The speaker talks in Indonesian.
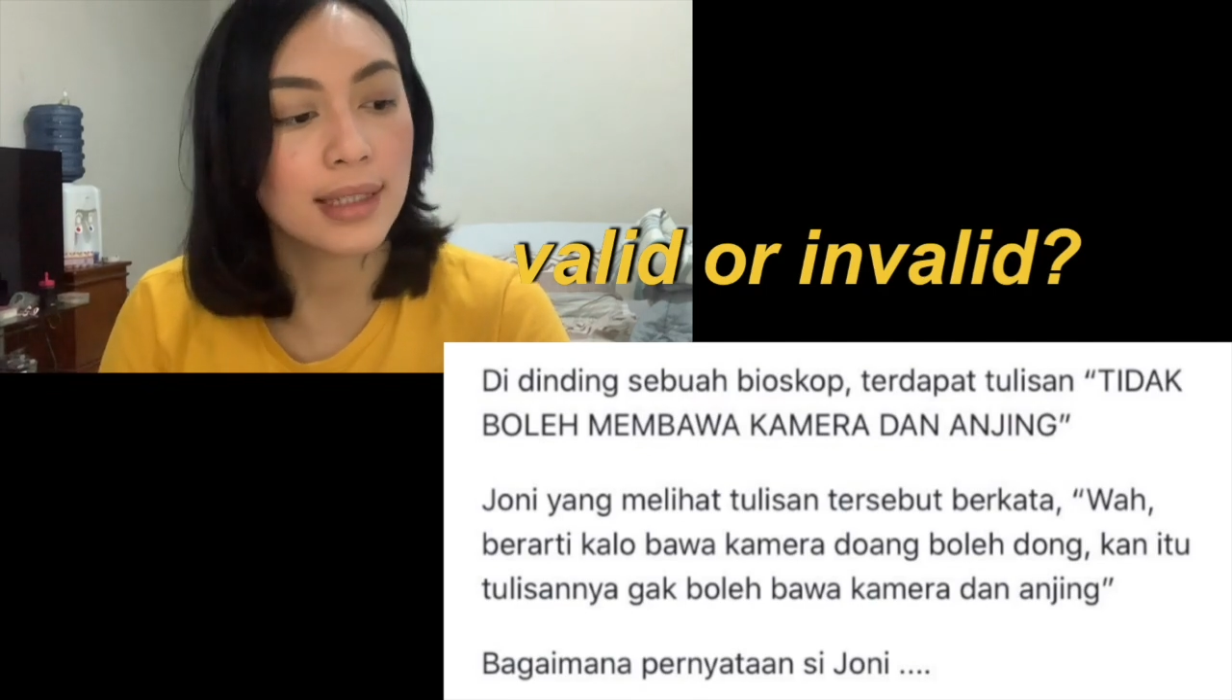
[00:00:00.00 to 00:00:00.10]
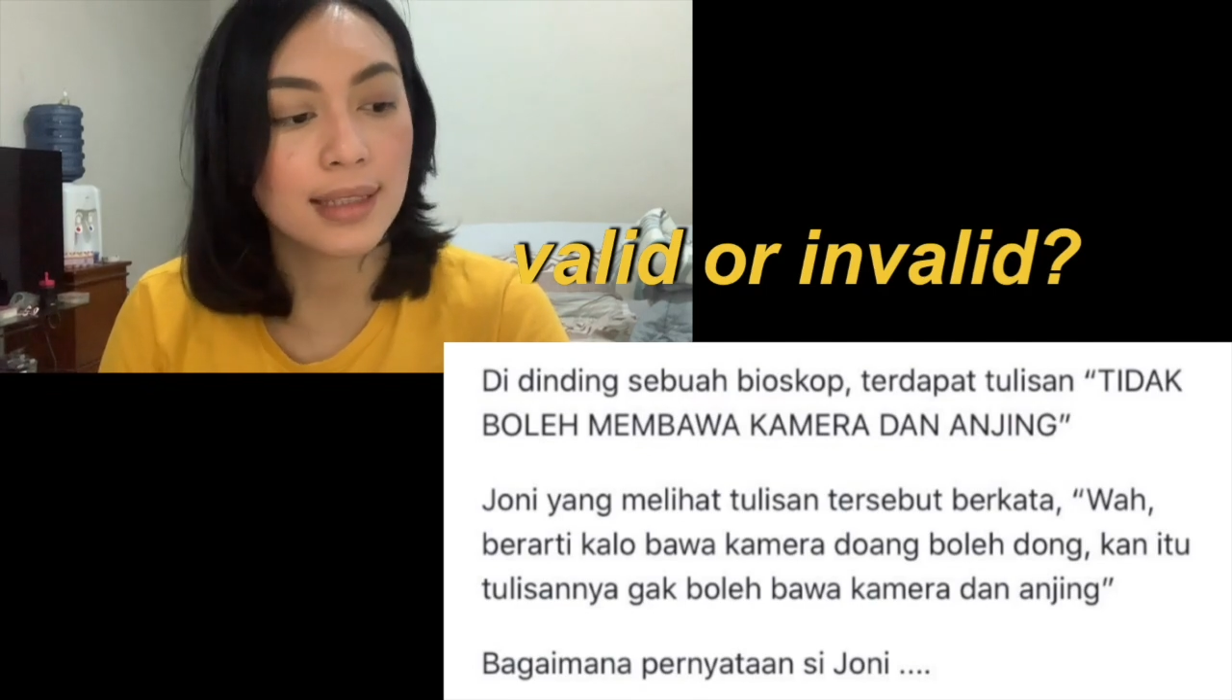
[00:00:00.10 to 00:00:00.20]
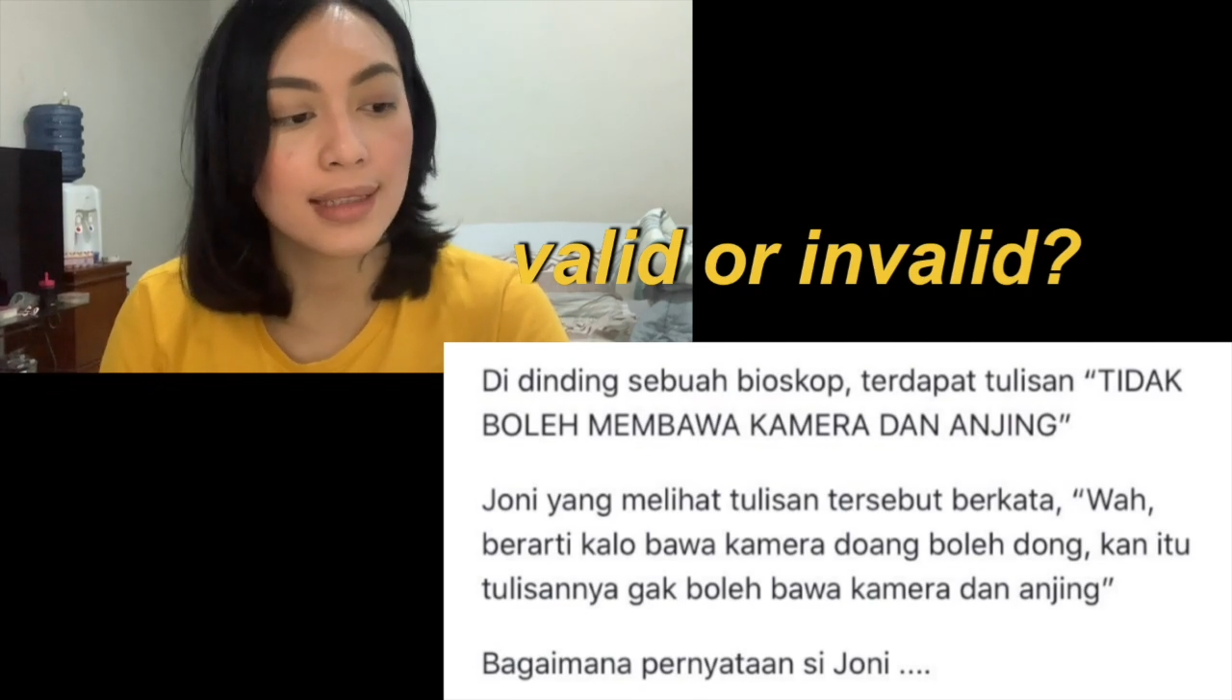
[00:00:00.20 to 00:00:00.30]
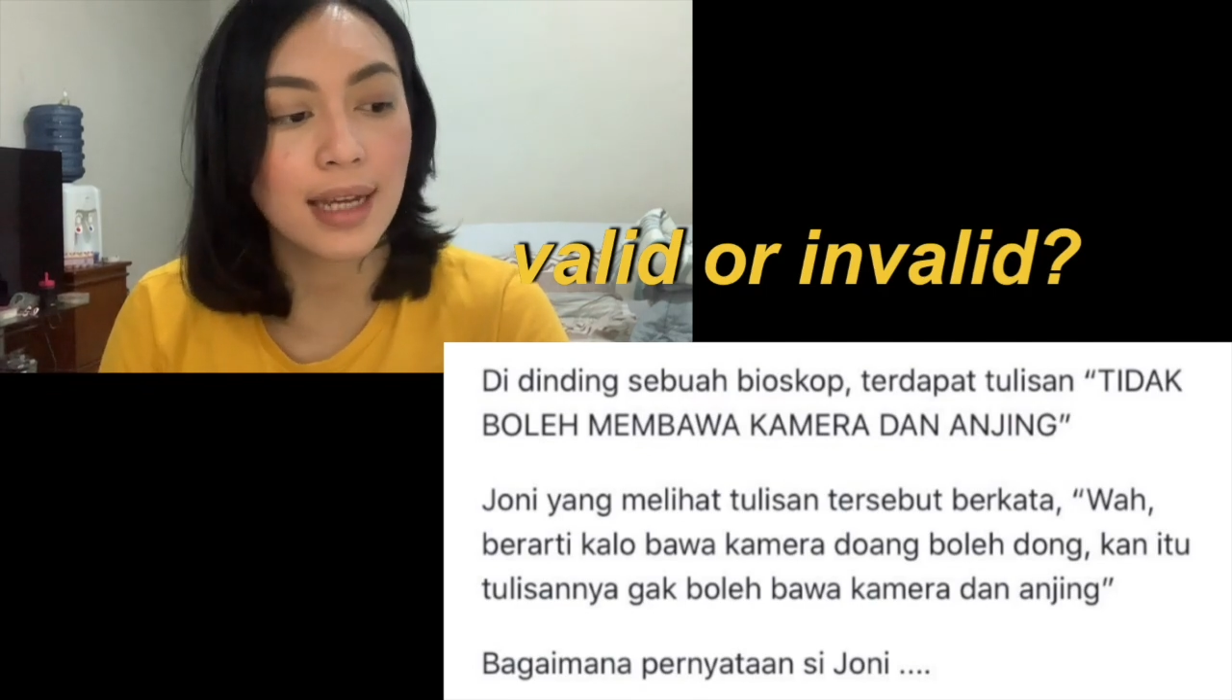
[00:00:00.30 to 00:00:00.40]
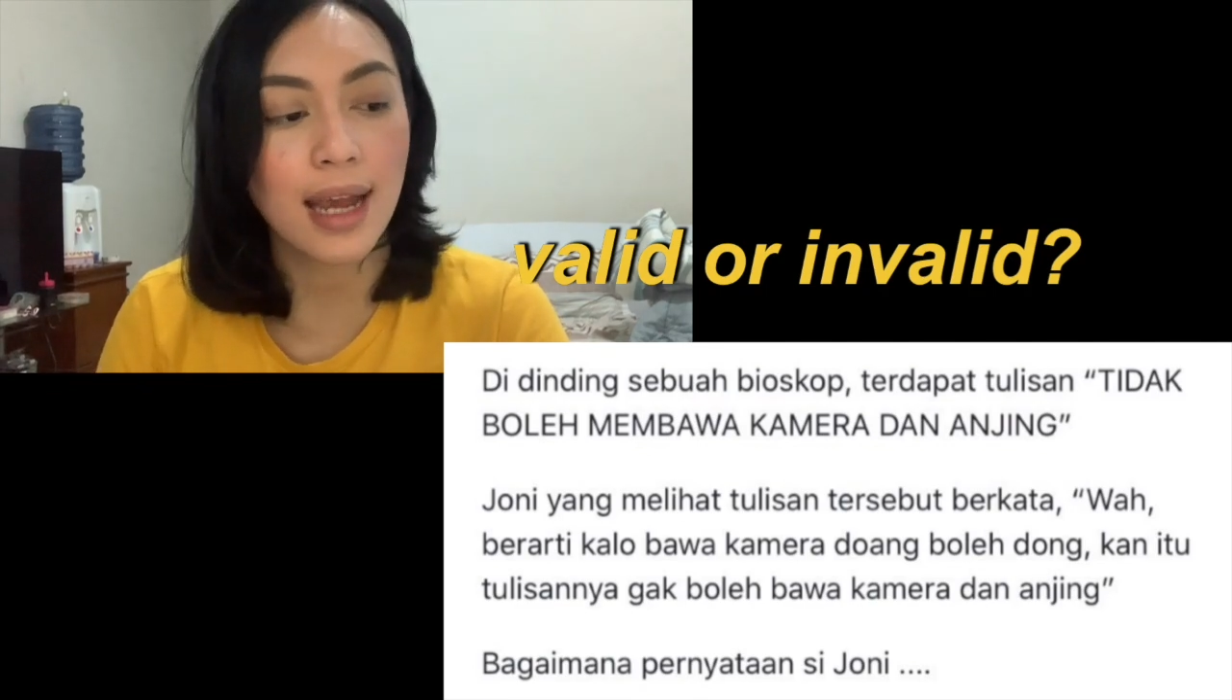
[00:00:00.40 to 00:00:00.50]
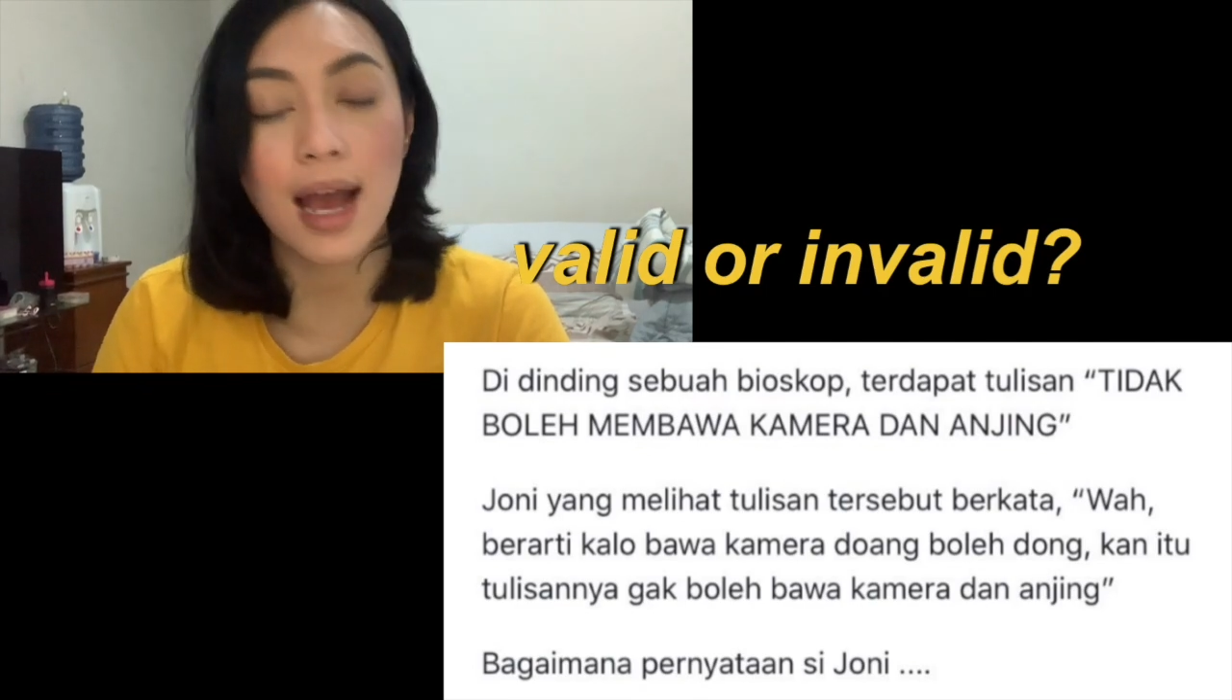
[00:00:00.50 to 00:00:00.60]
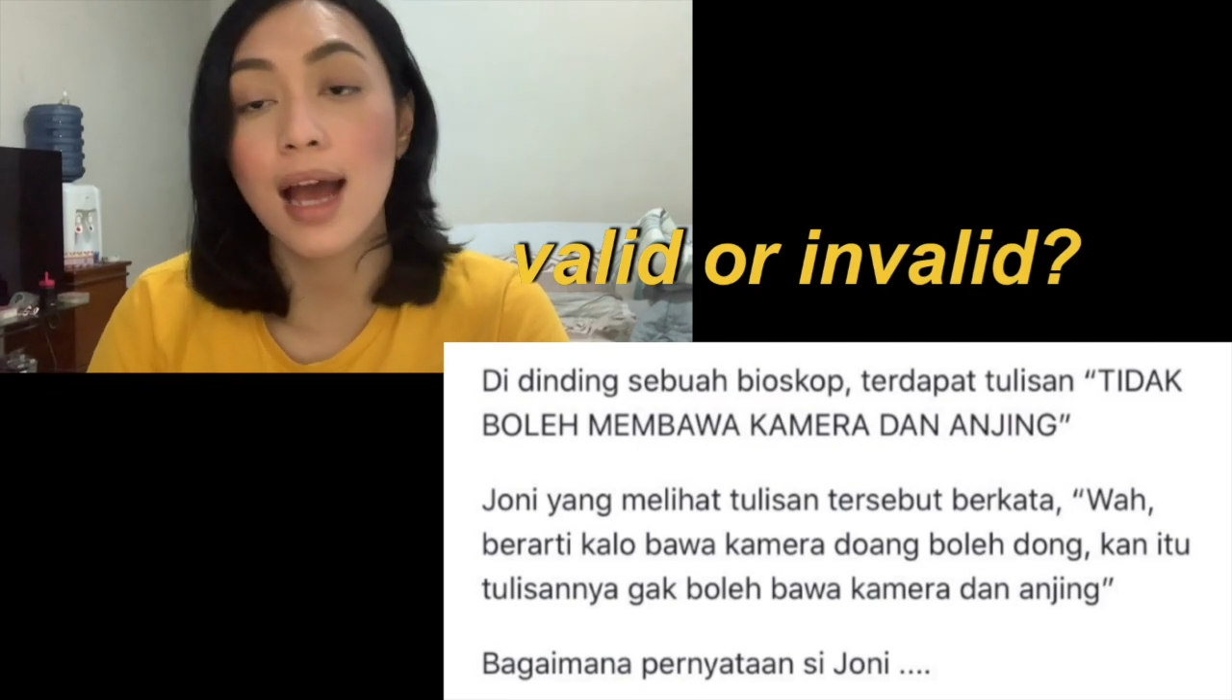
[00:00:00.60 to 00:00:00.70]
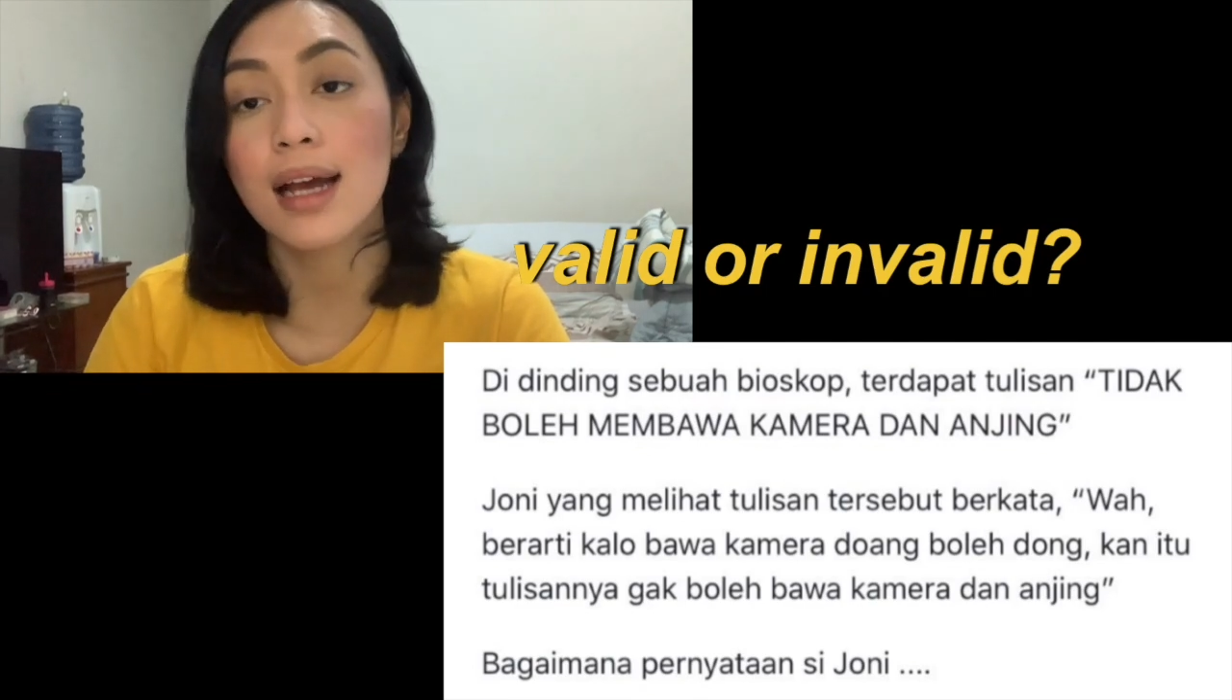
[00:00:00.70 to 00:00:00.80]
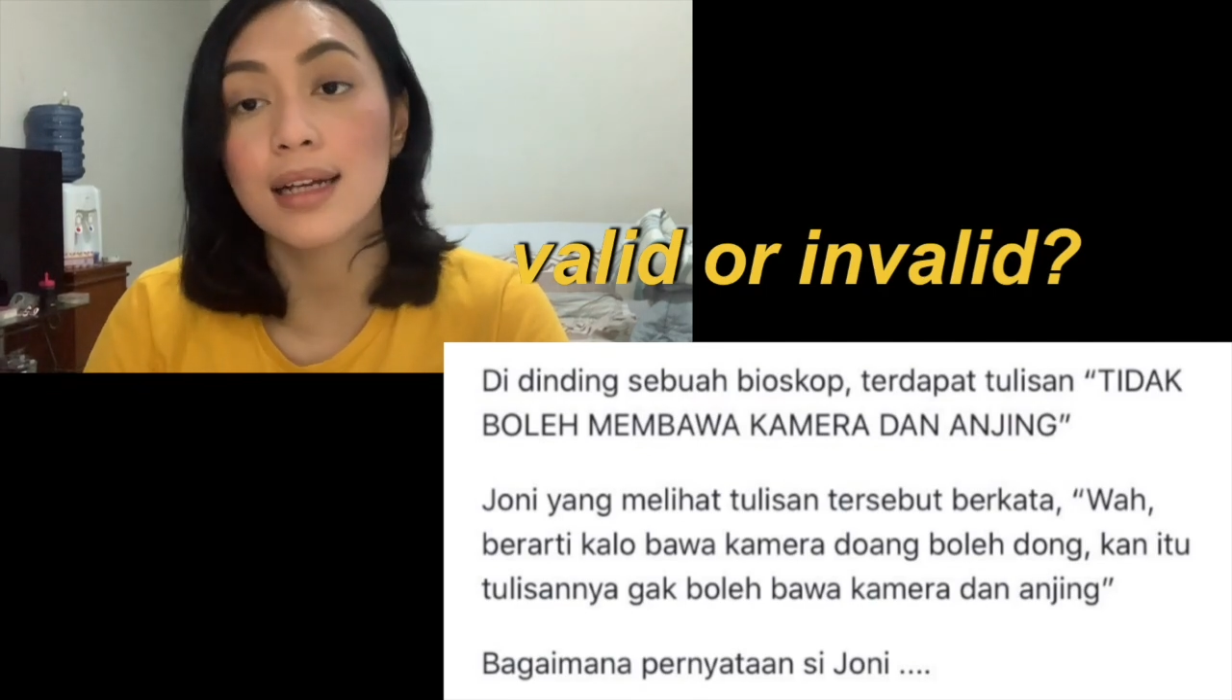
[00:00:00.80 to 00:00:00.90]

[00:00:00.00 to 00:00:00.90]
anjing saja ya